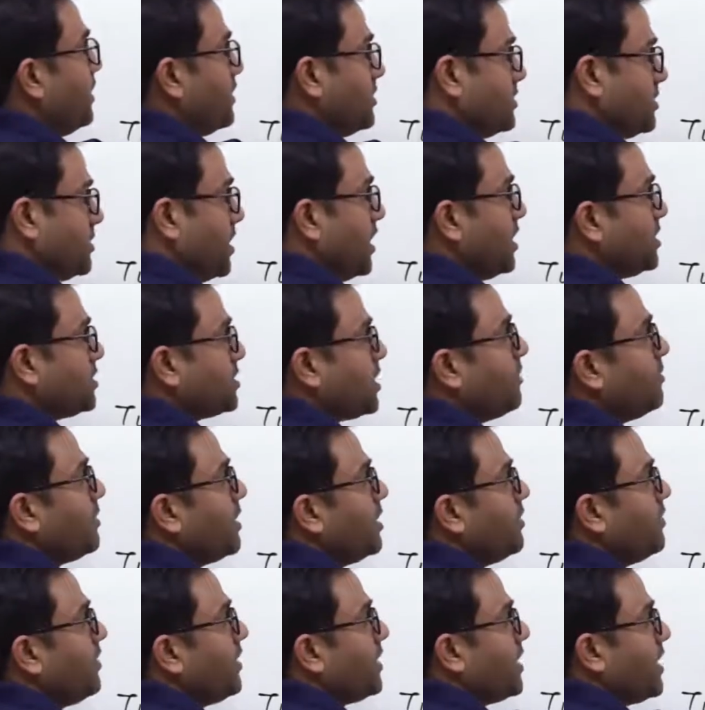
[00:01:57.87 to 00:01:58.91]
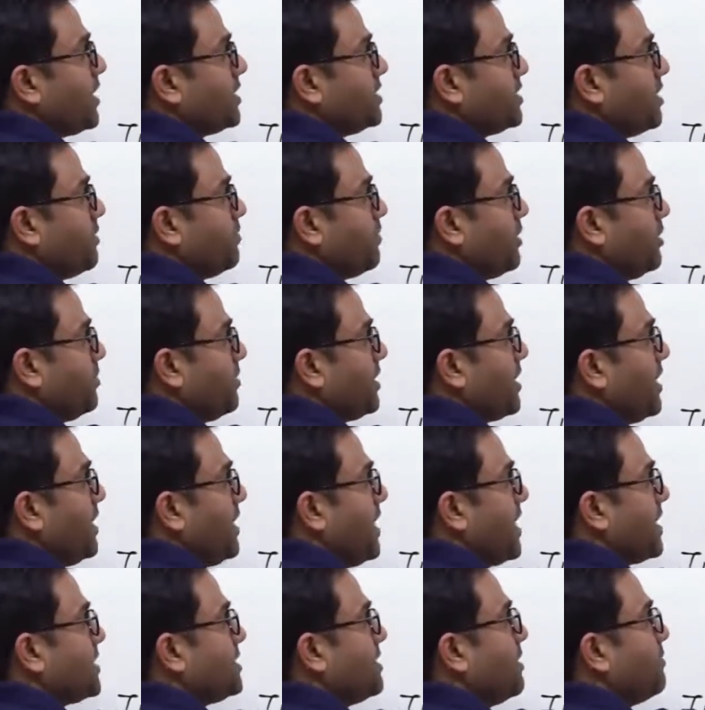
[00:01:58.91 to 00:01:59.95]
जस्ट आई एम गिविंग एग्जाम्पल बेटा ये
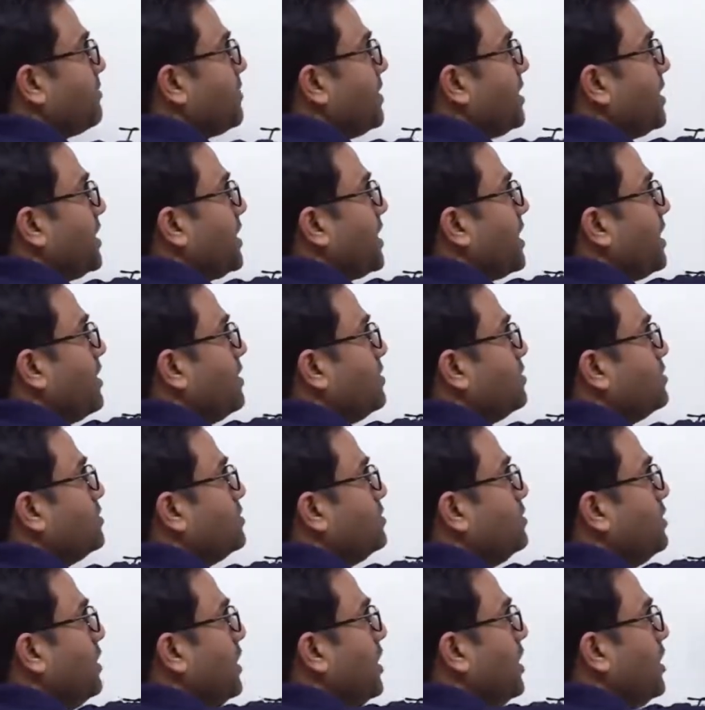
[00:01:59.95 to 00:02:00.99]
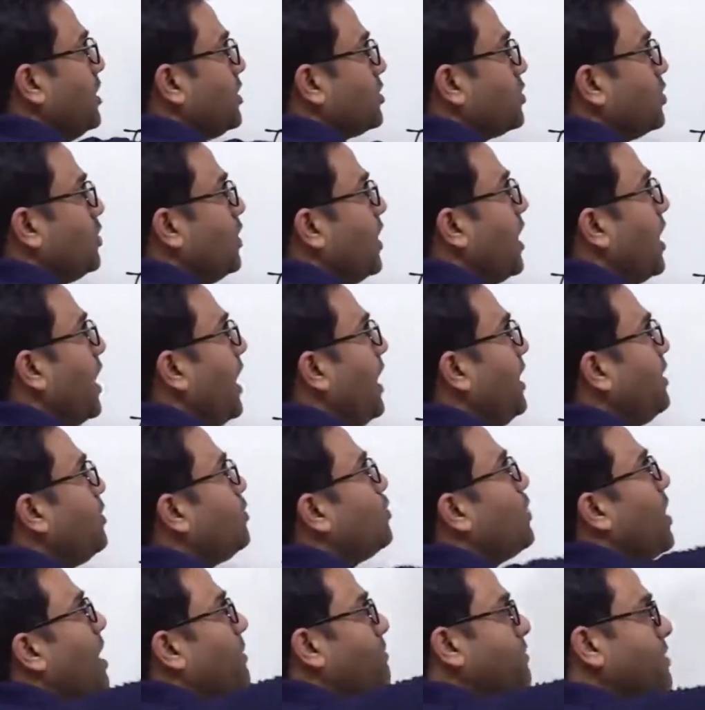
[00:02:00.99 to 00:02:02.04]
एग्जाम्पल दे रहा हूं तो हार्ट
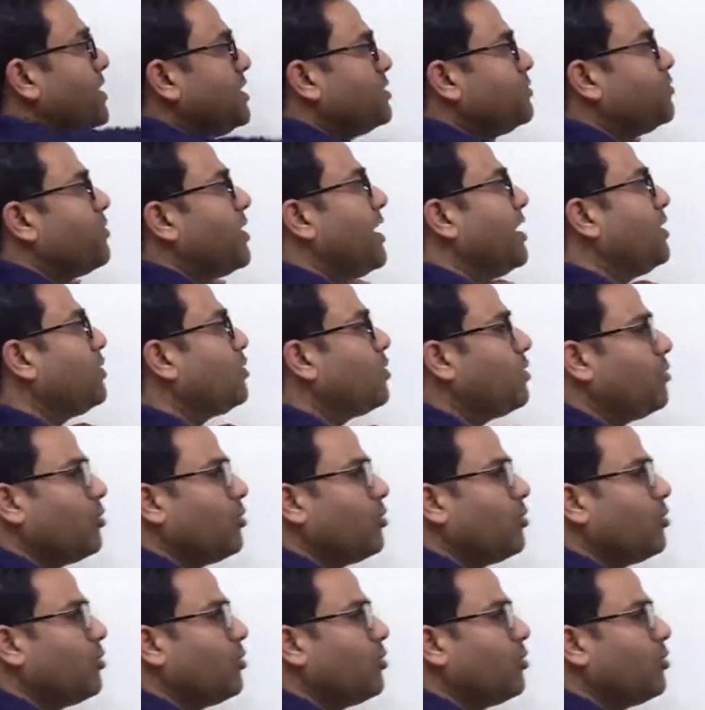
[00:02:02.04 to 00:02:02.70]
वापिस ब्रेन को